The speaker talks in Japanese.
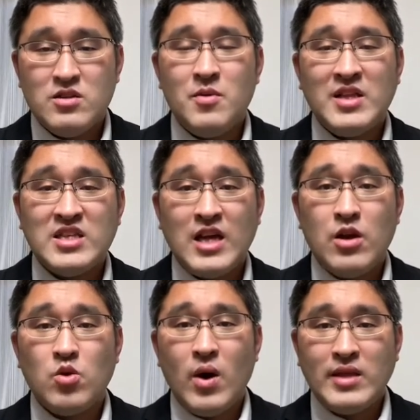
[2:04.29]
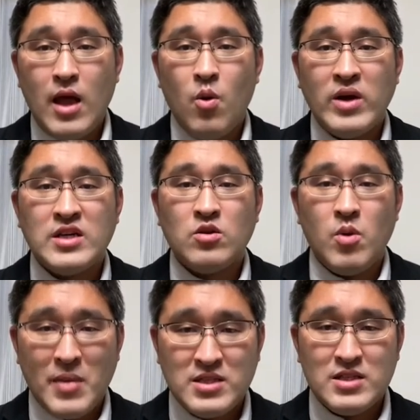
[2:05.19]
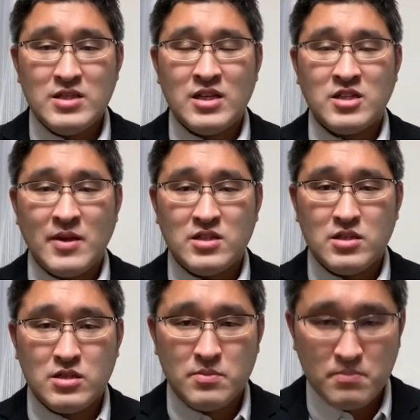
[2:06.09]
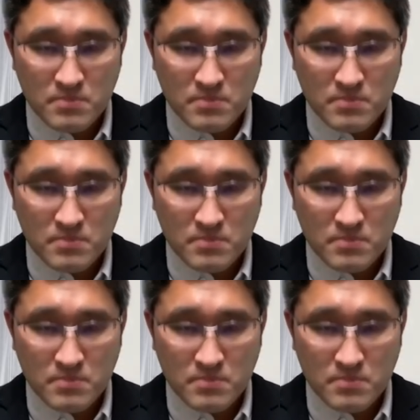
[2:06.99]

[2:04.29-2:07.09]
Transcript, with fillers: それではまた次回の動画でお会いしたいと思います。失礼いたします。